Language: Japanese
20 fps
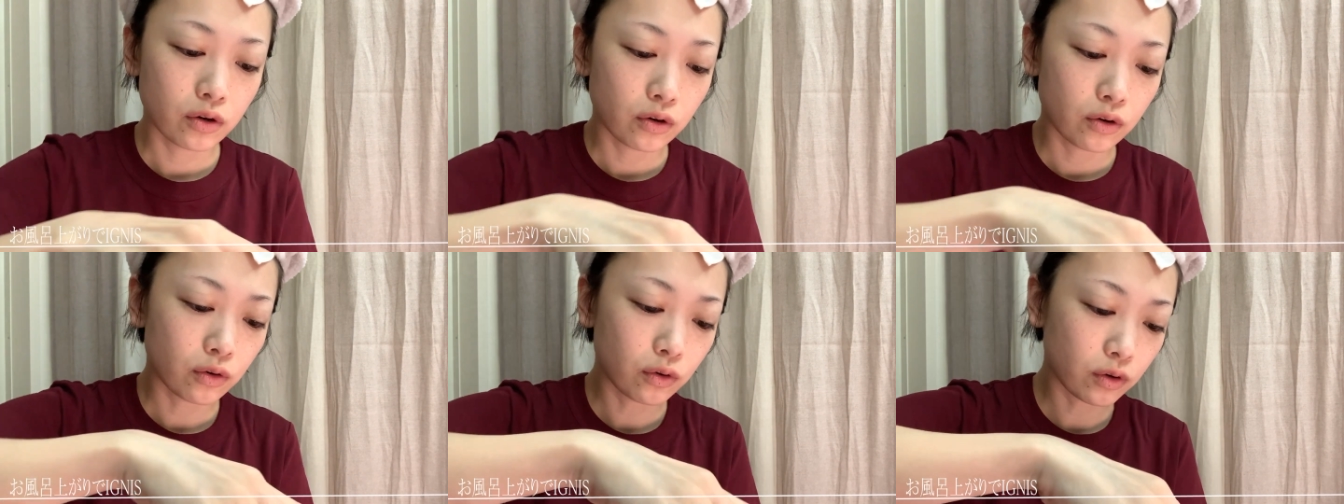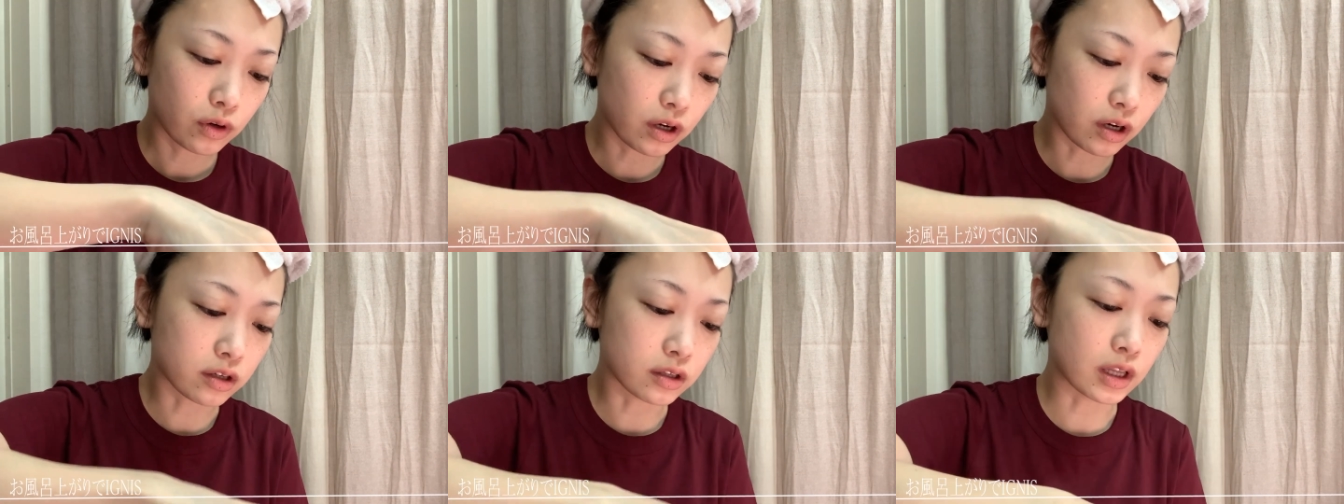本
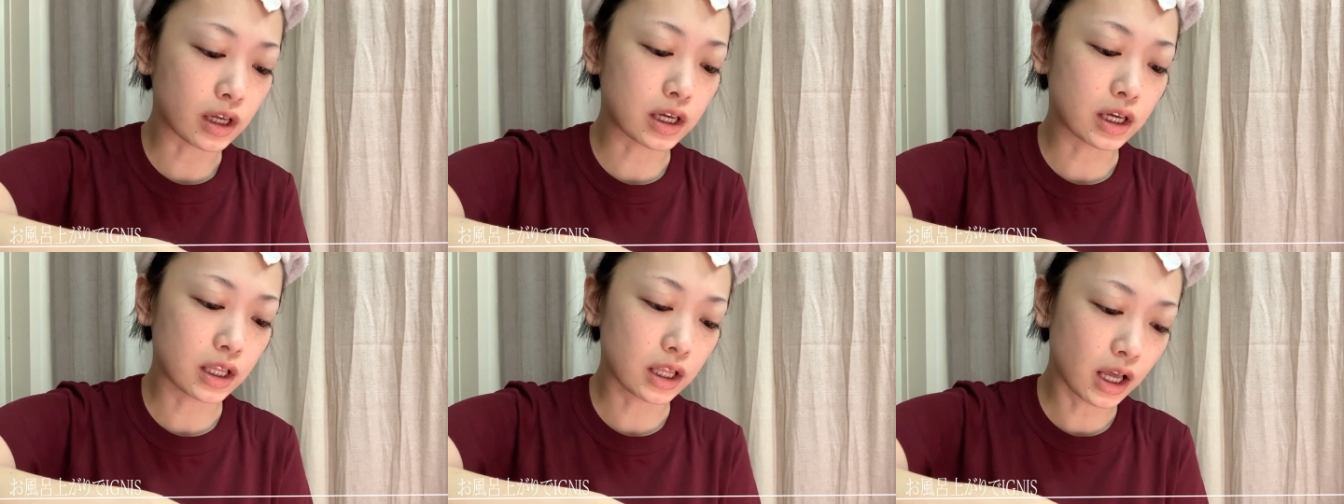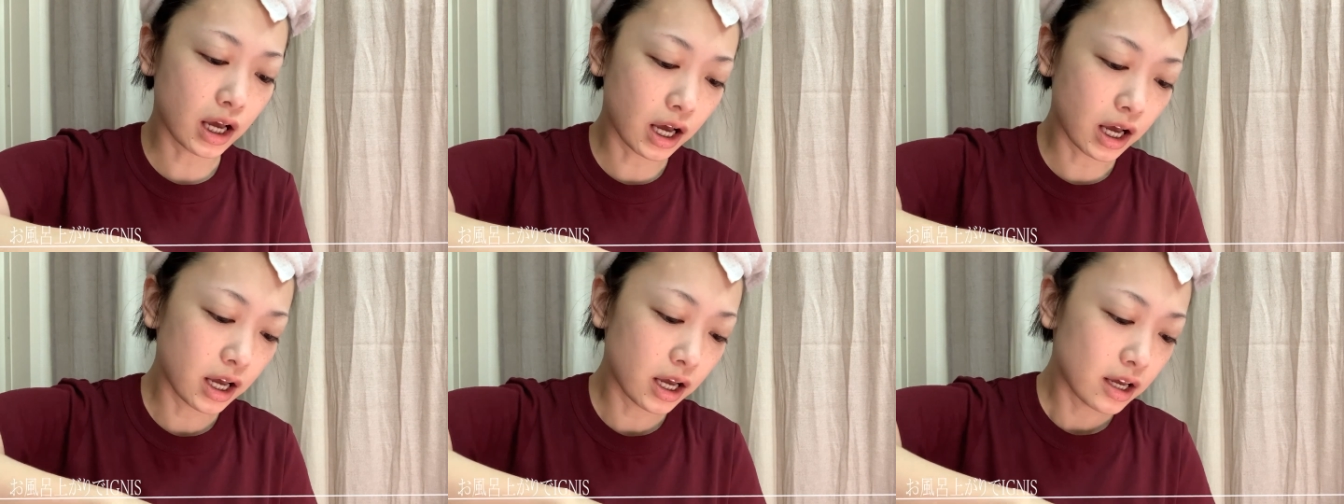格的
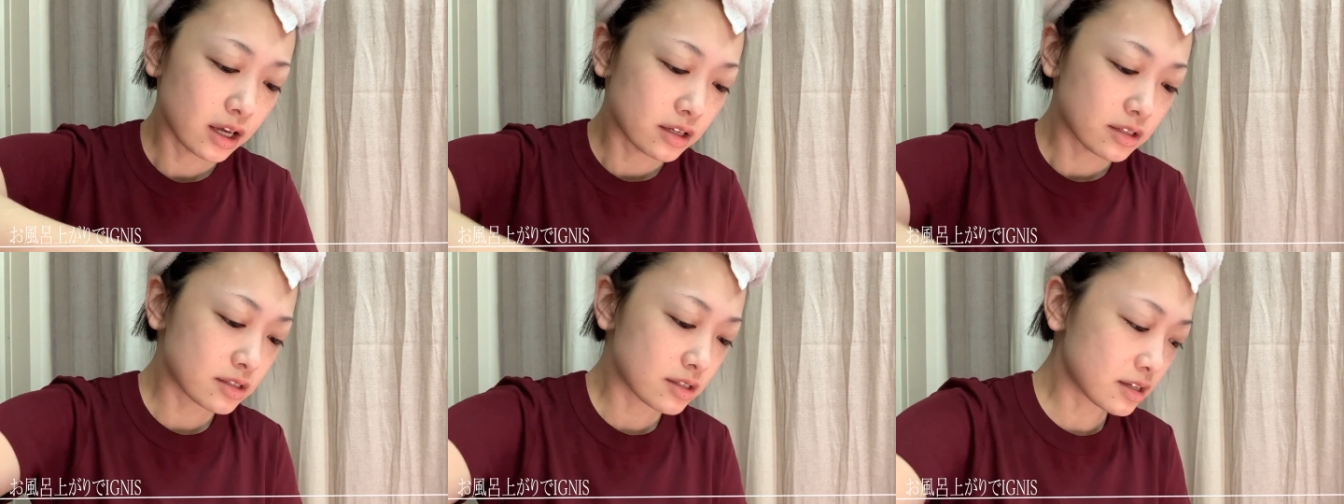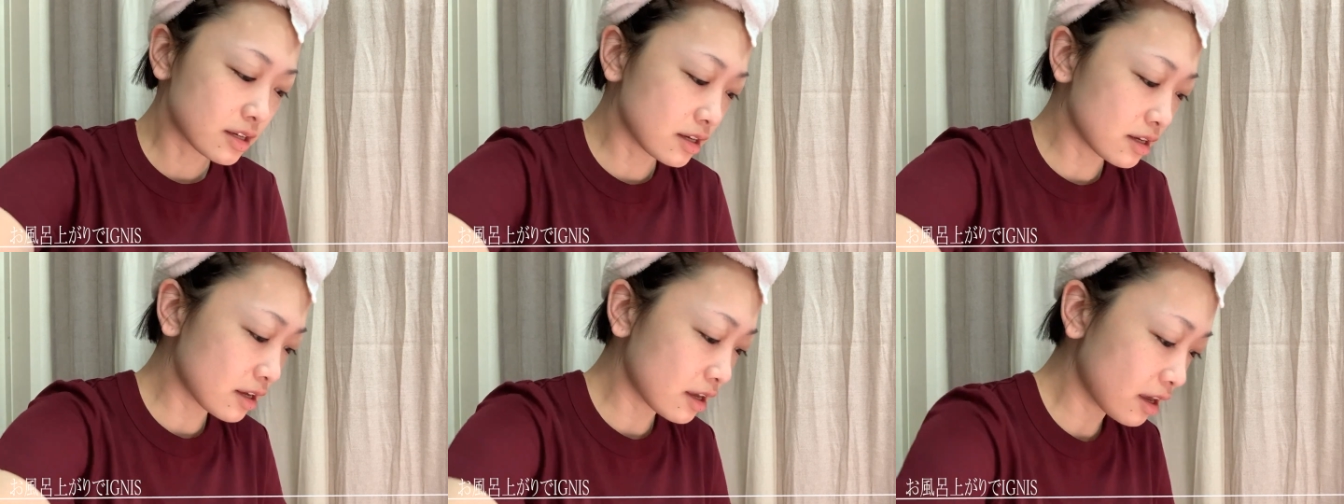な
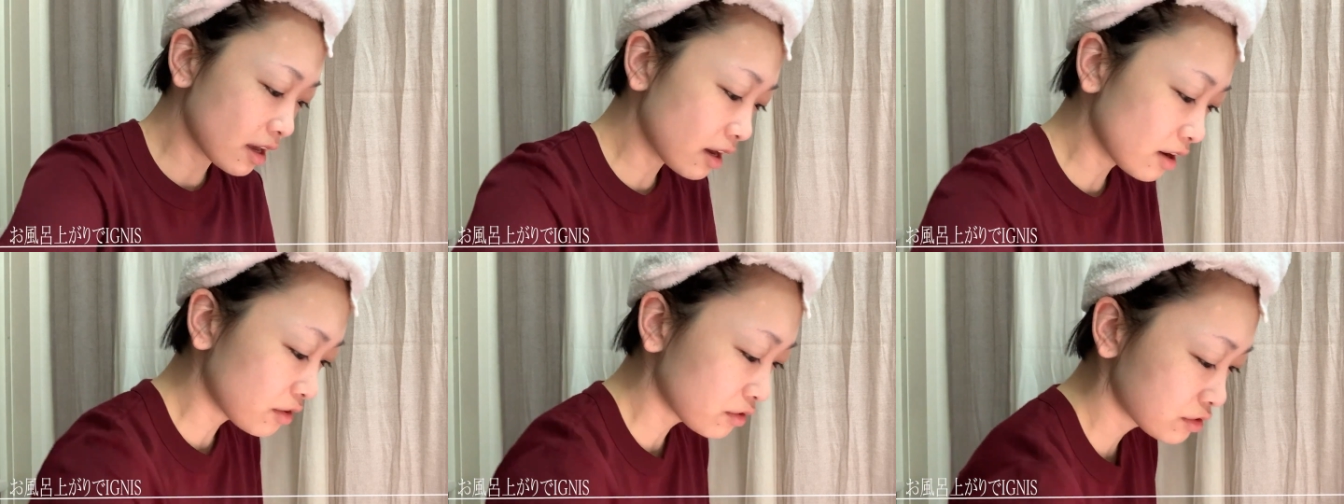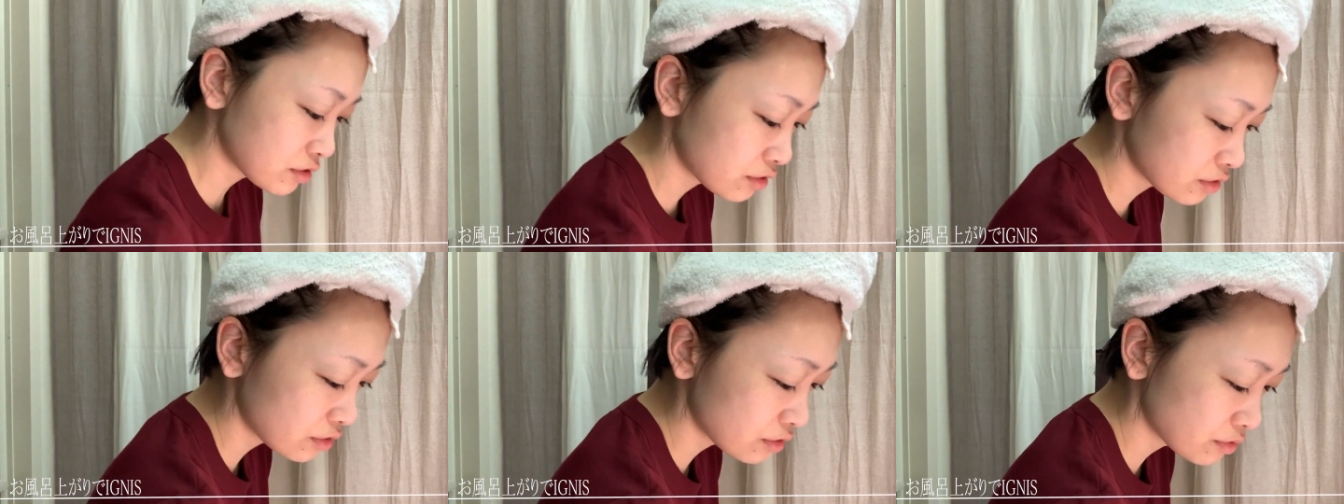スキンケアを
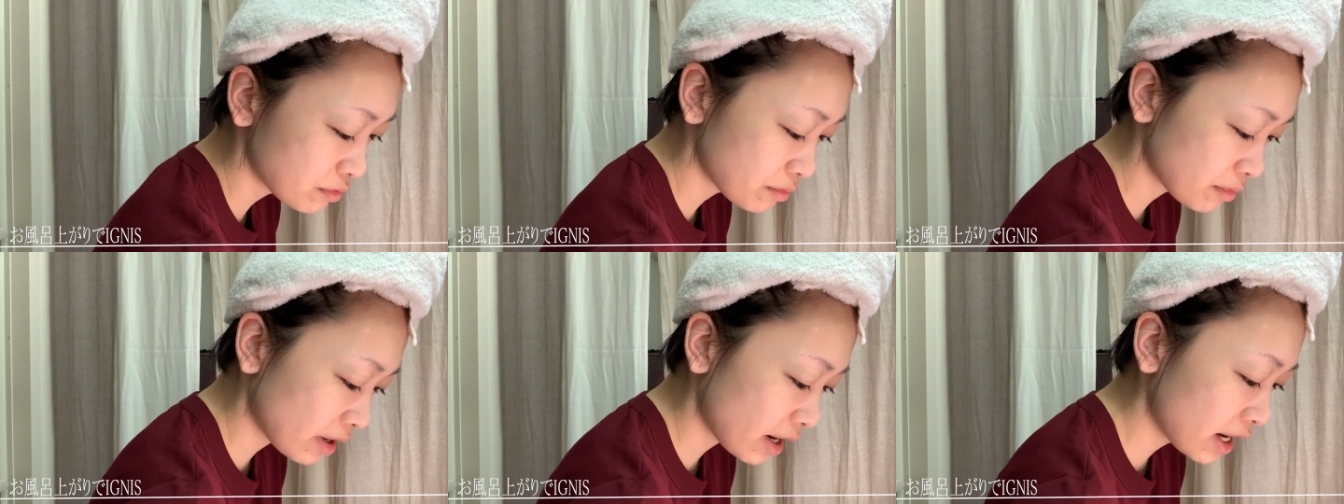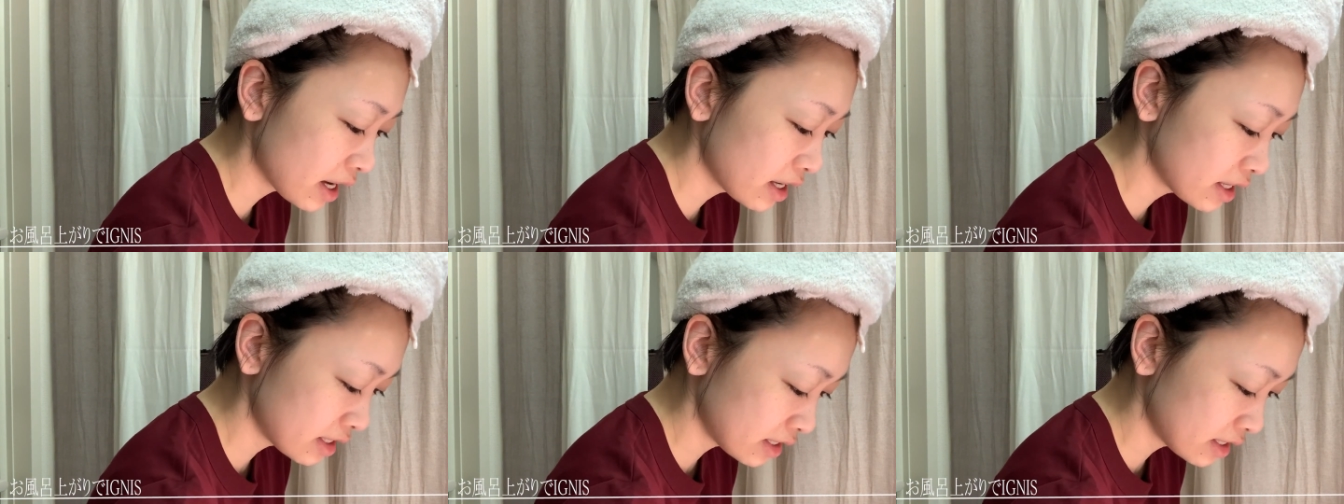する前